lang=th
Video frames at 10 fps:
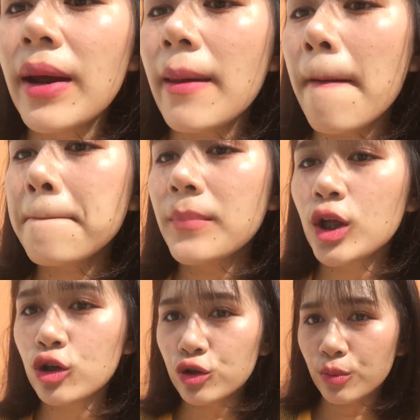ประมาณเนี้ย
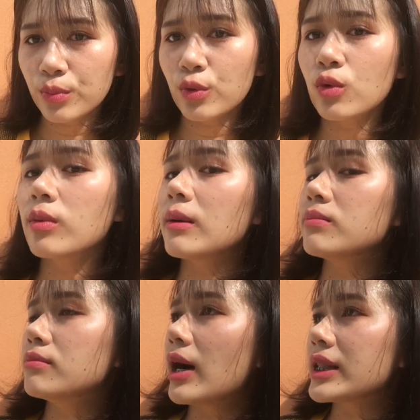ชมพูแบบ
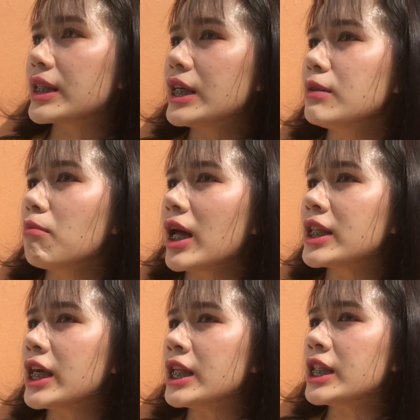บานเย็นบาน
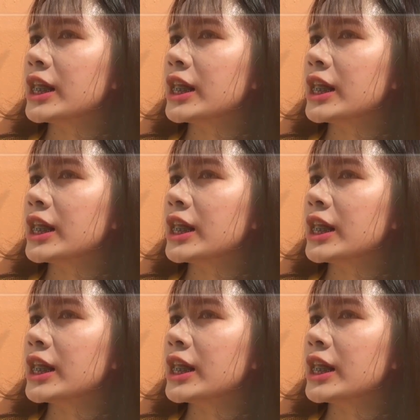เย็น